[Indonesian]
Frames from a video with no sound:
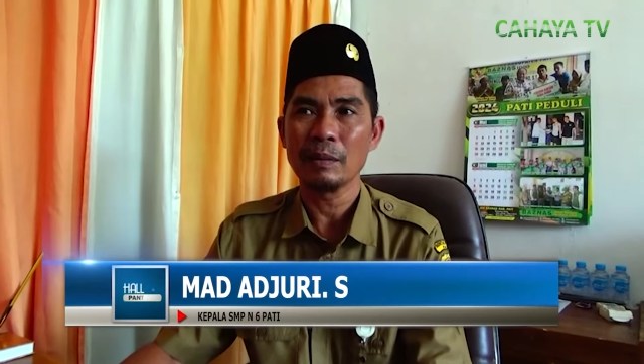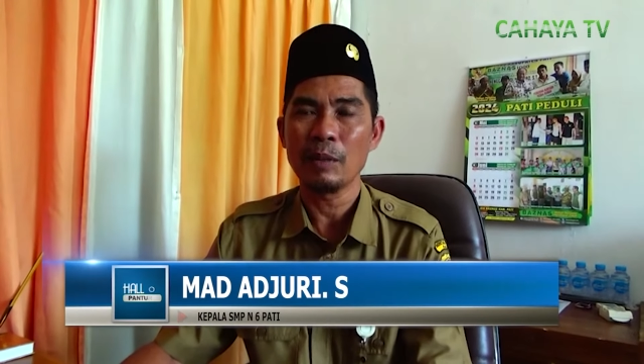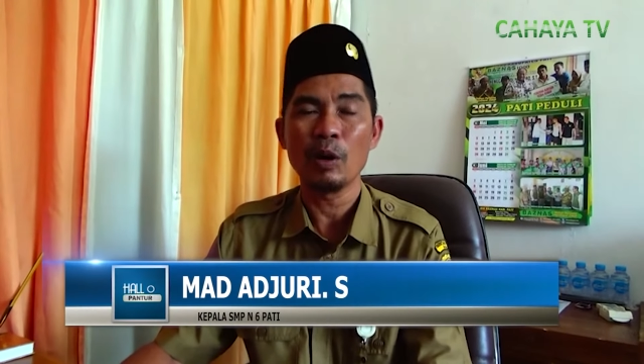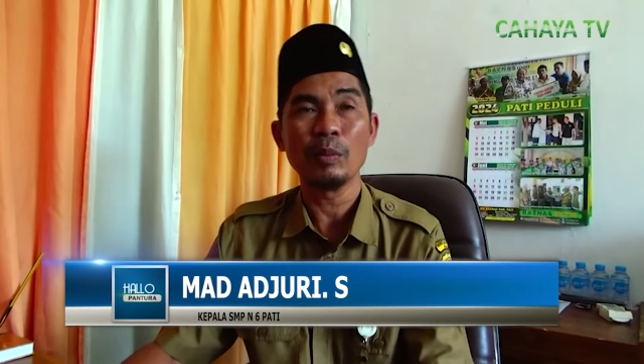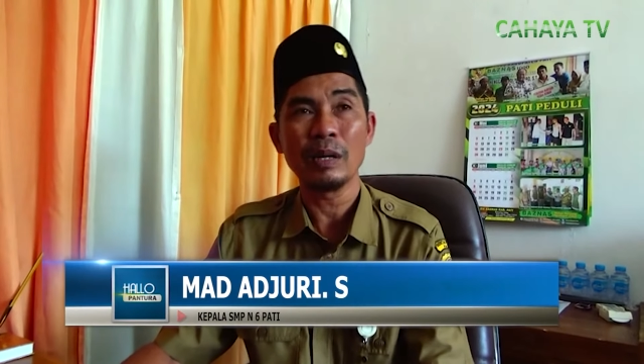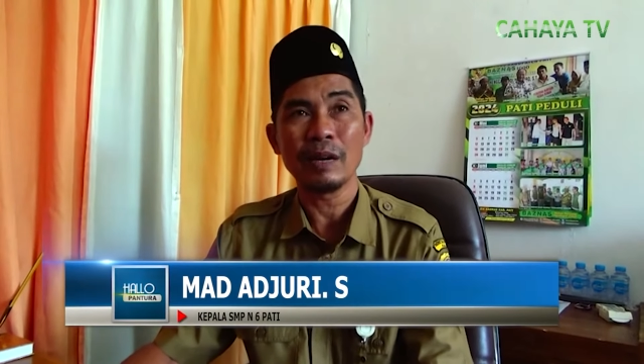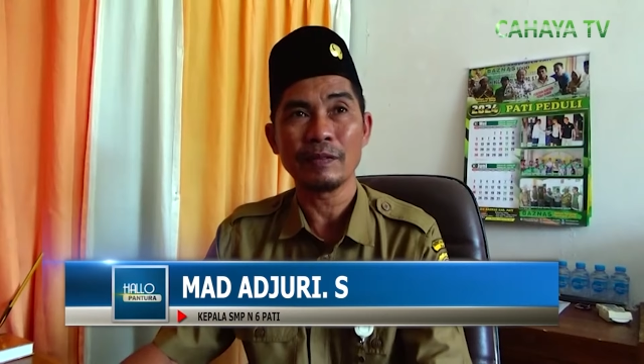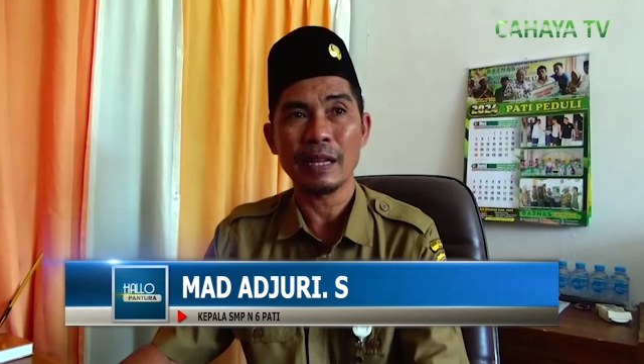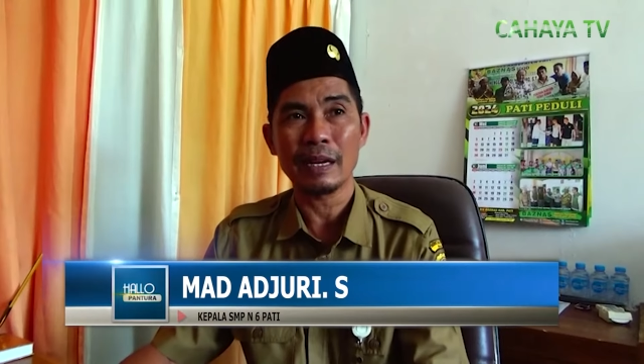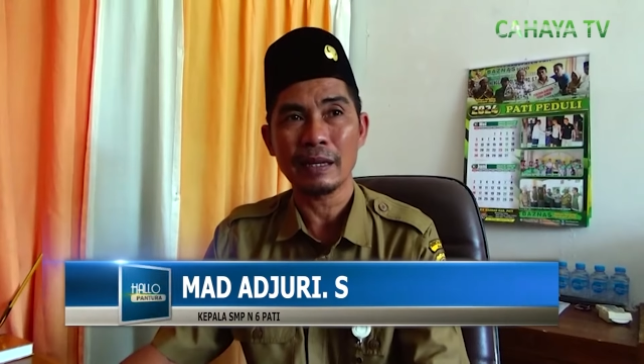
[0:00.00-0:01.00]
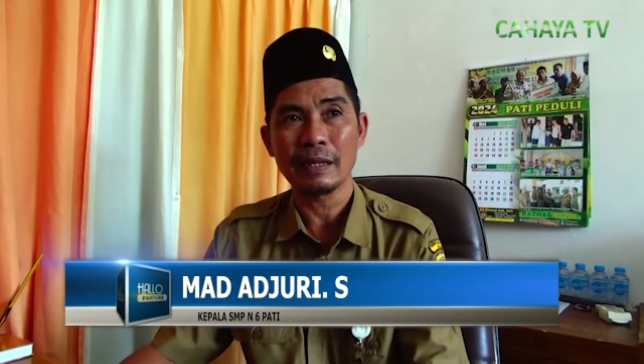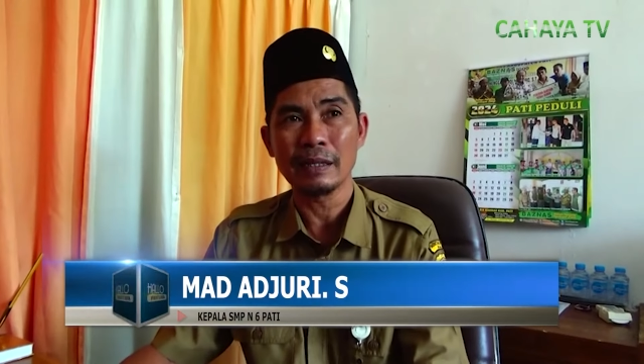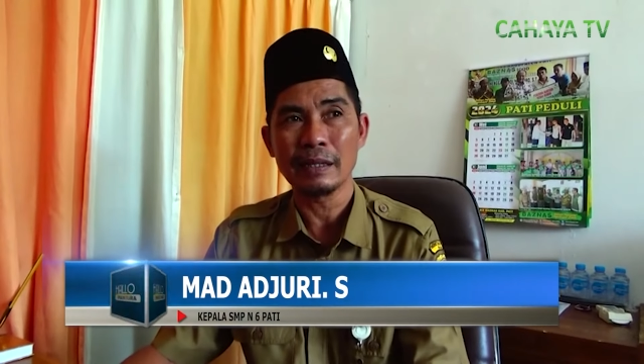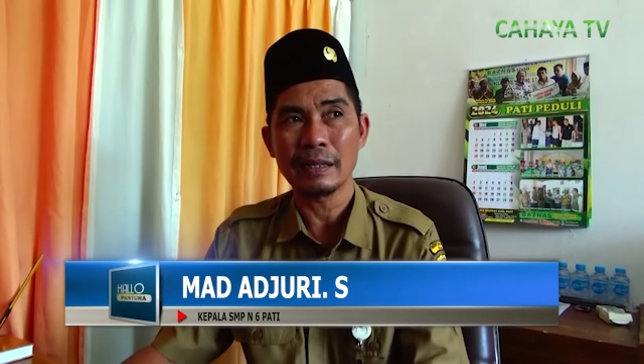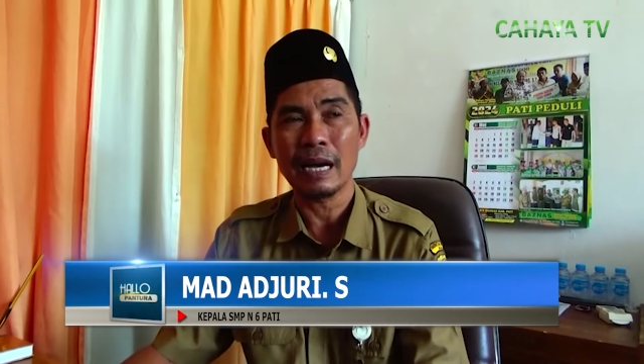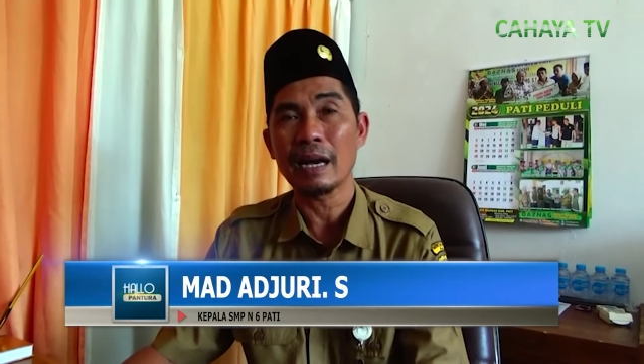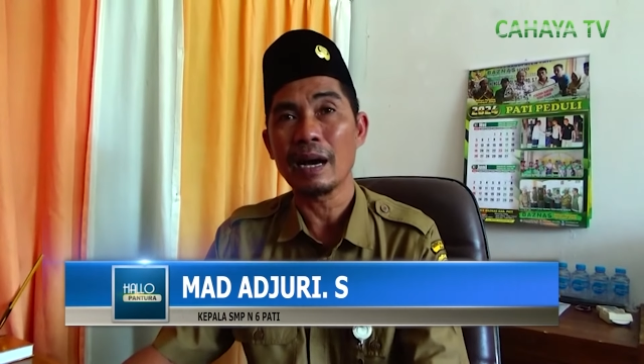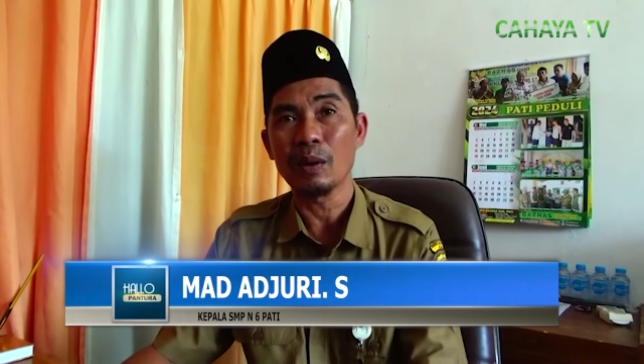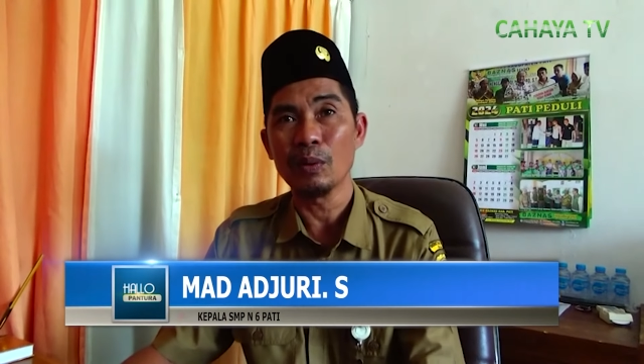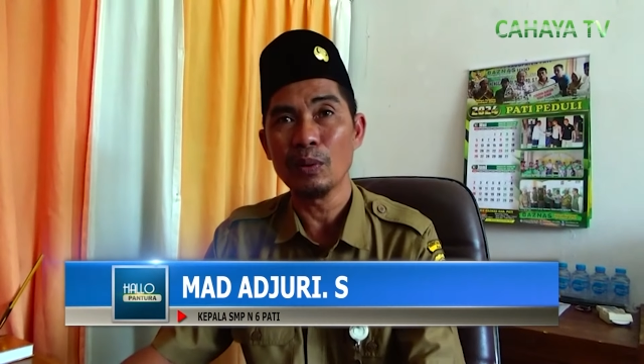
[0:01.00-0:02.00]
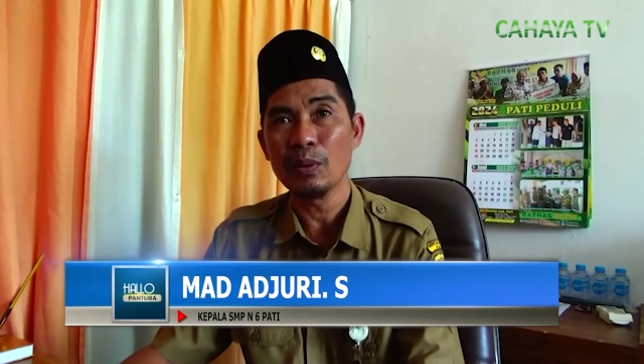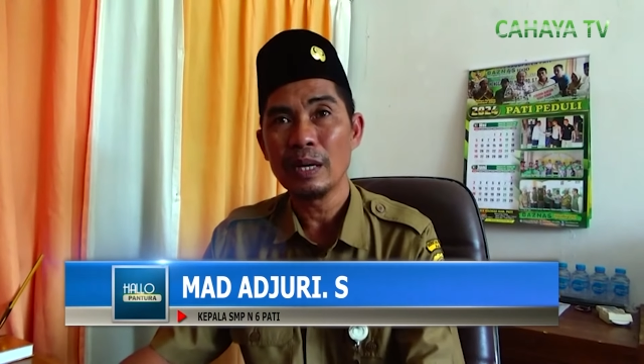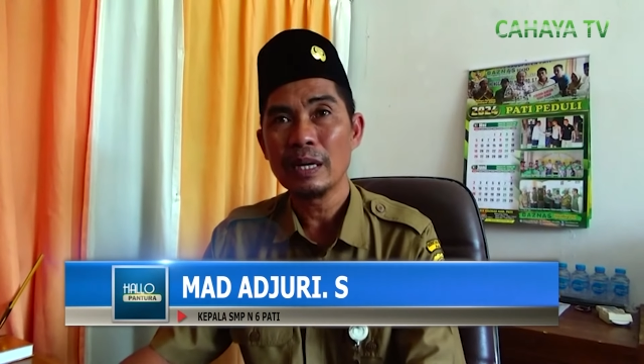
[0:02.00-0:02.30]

mau mendaftar ke KKO